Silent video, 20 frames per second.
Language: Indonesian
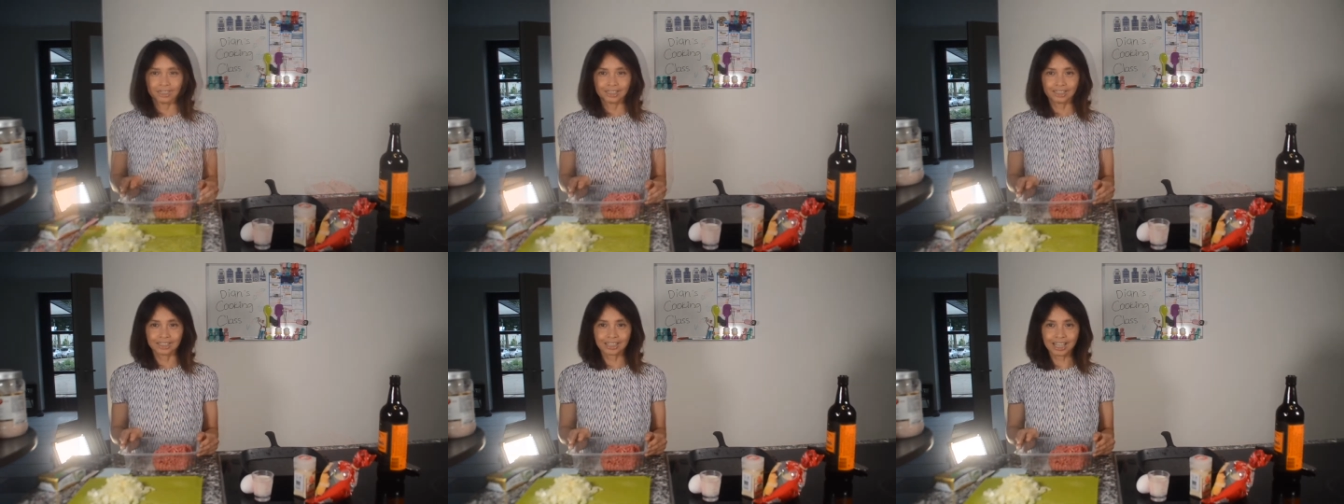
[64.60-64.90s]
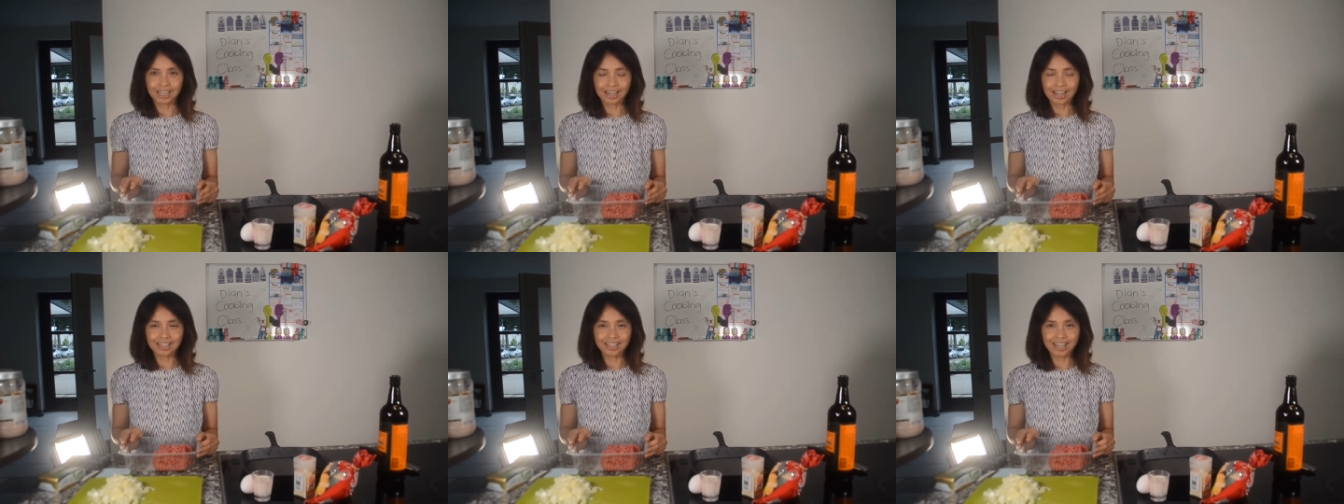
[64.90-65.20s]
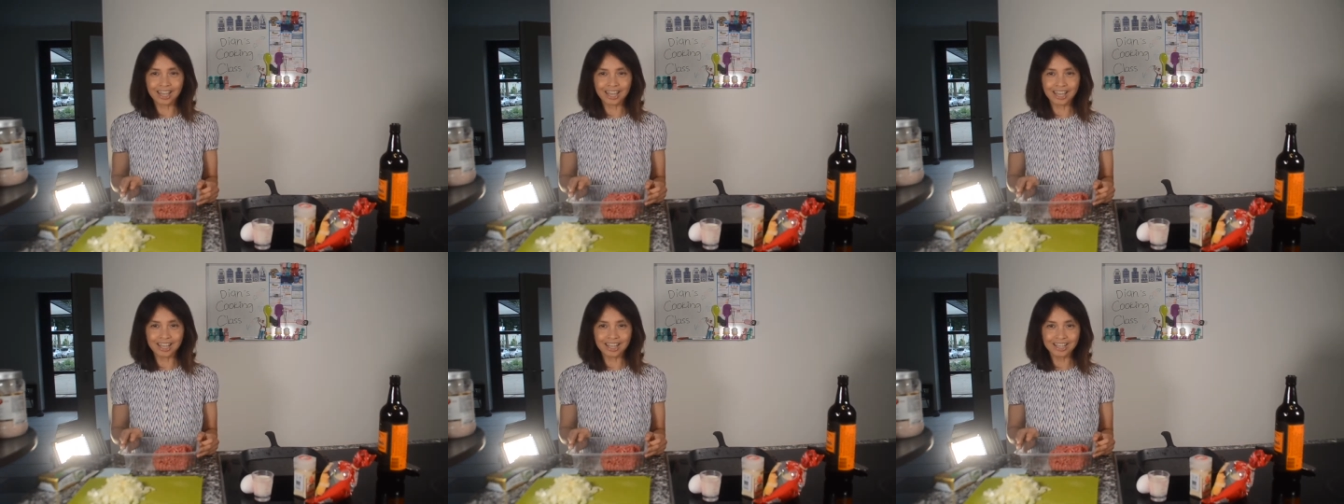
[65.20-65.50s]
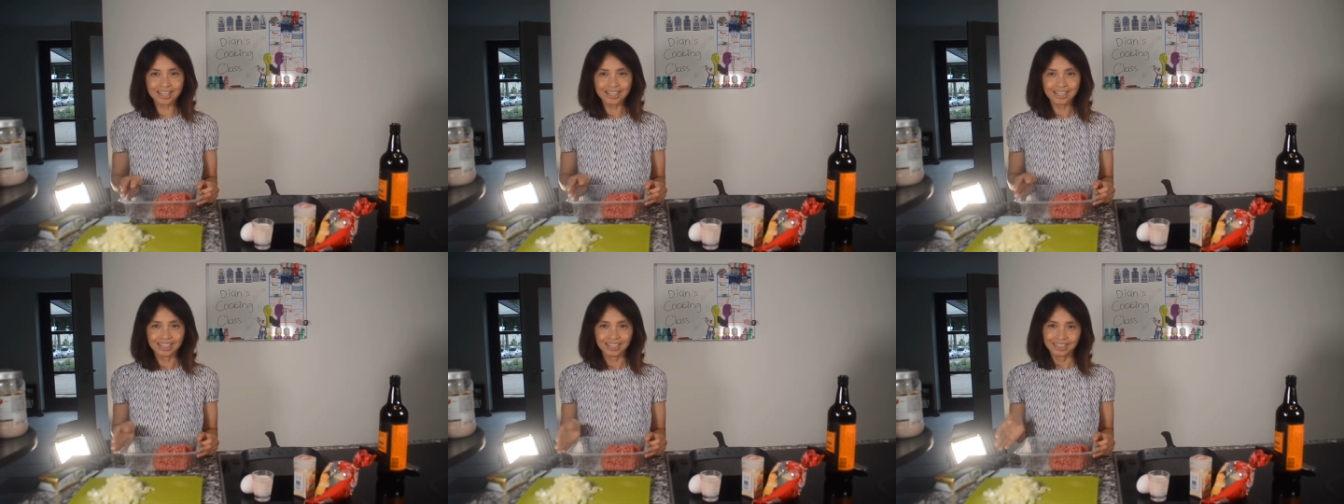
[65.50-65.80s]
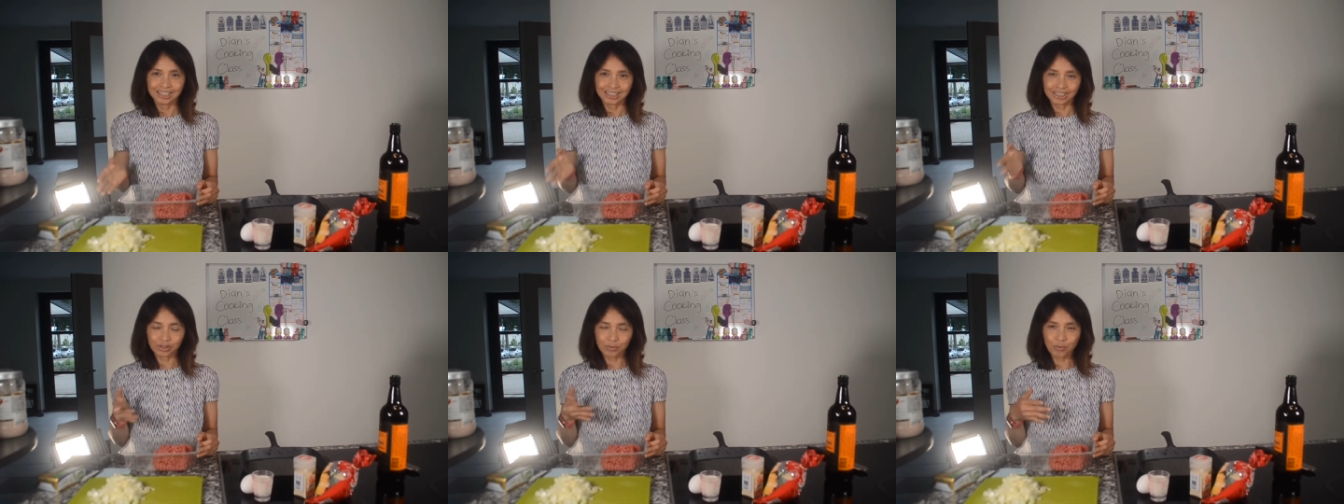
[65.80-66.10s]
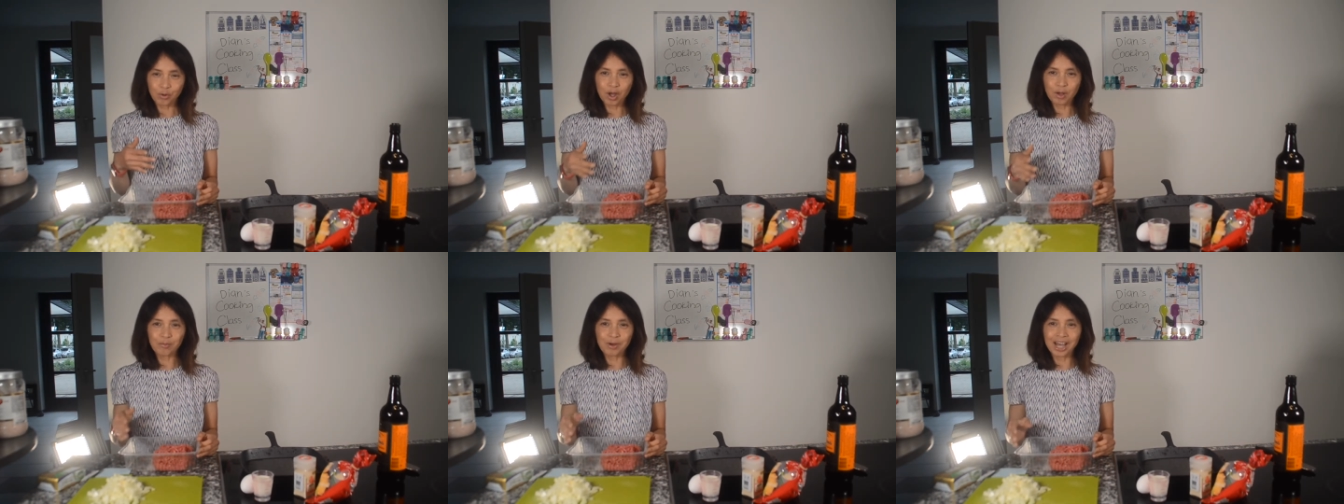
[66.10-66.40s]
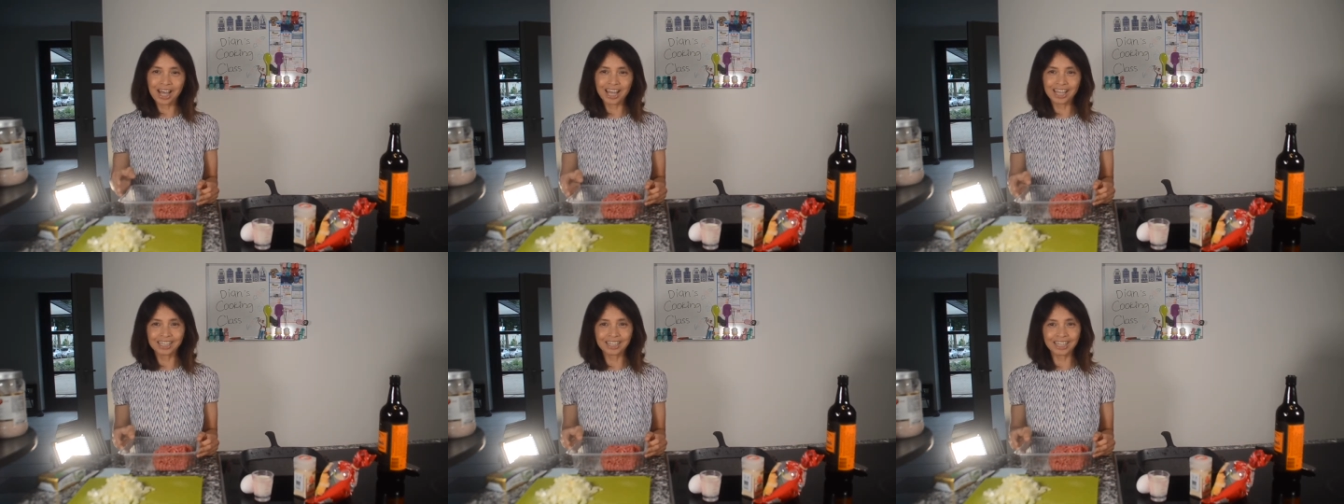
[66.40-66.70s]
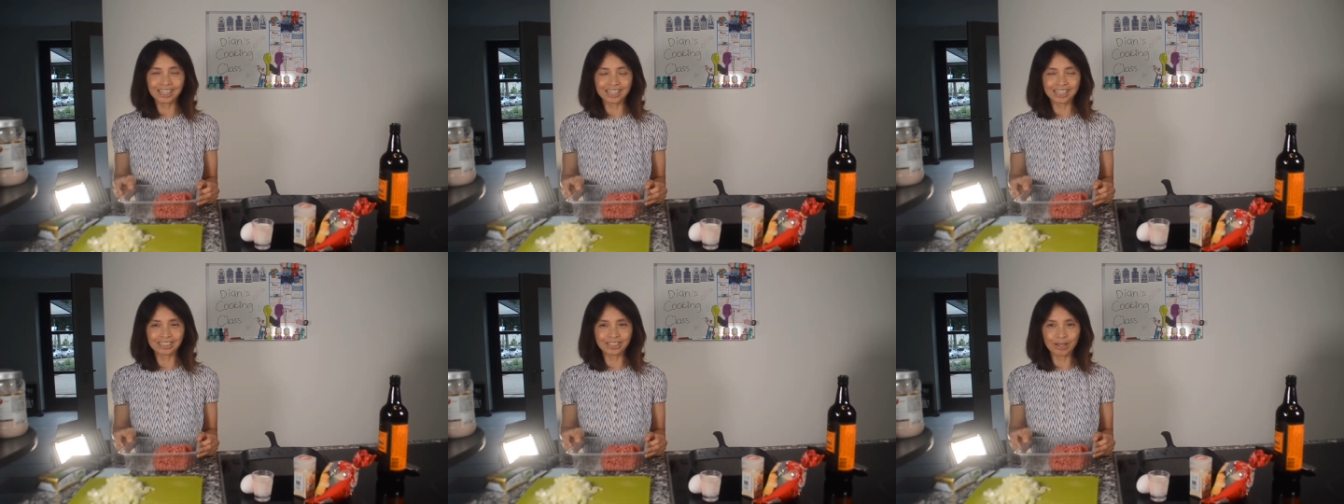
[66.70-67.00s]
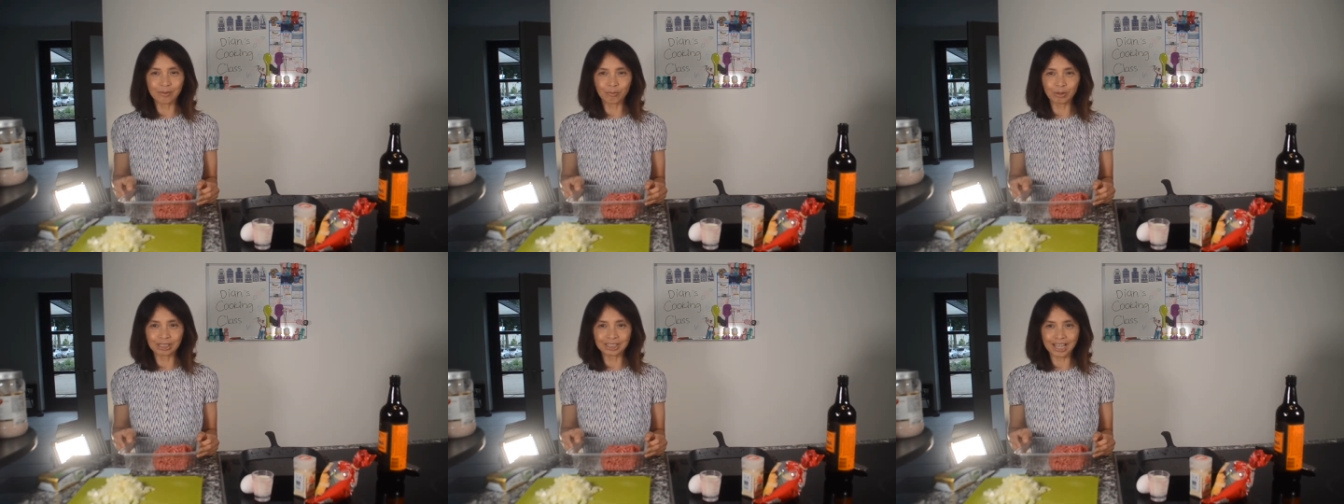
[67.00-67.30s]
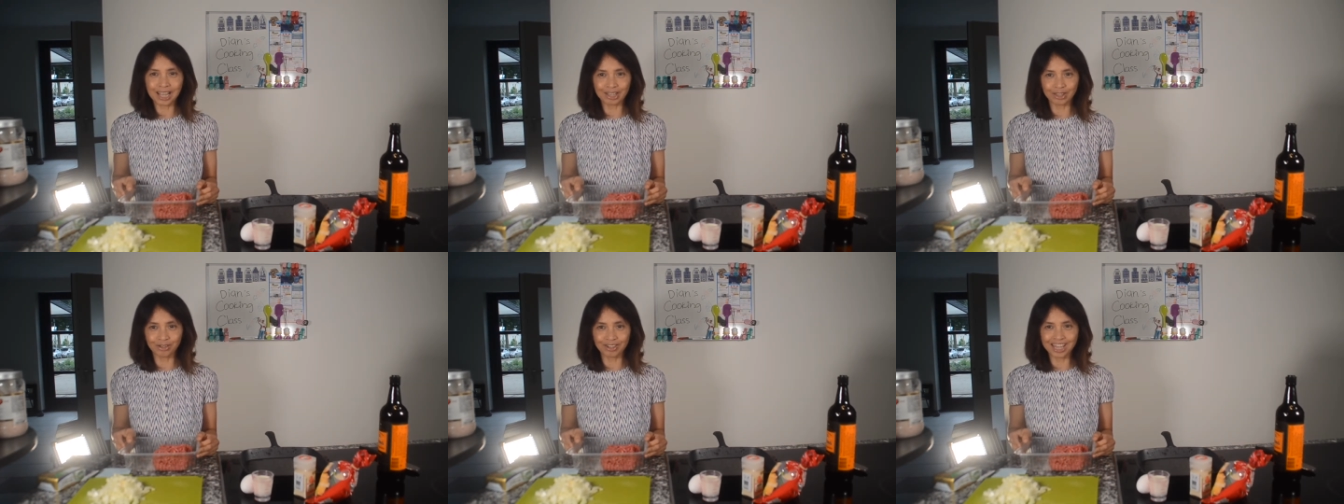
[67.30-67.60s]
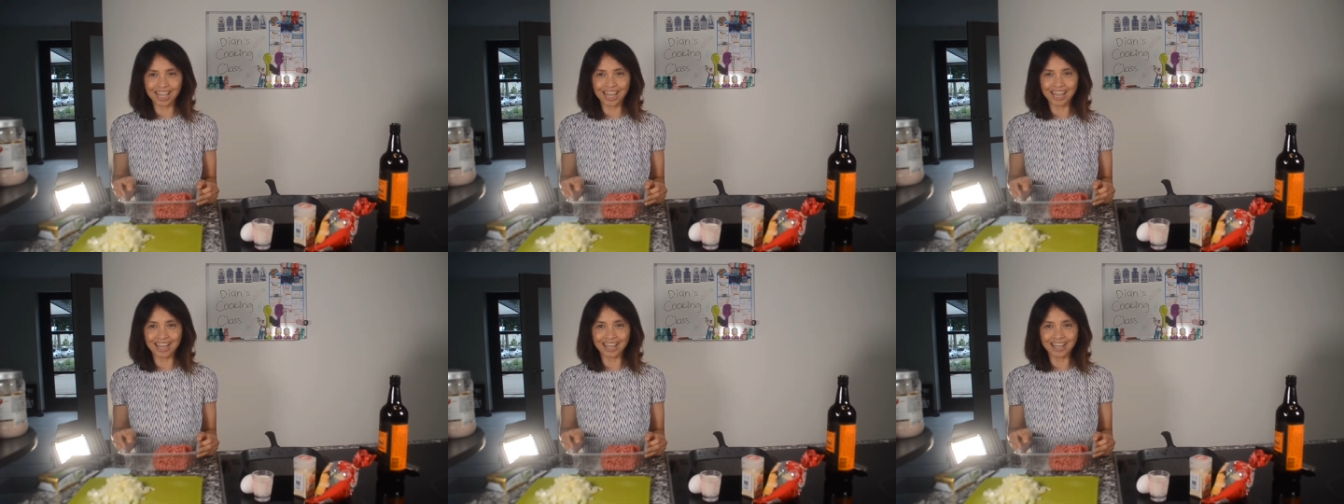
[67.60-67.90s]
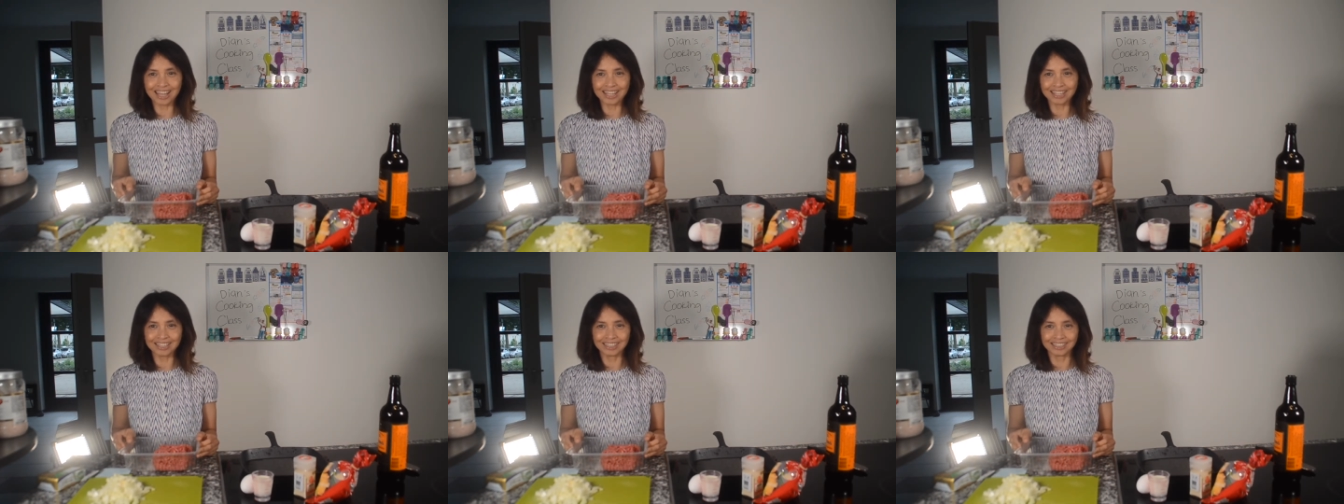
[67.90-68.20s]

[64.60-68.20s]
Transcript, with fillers: Caranya, semua bahan kita campur satu ya.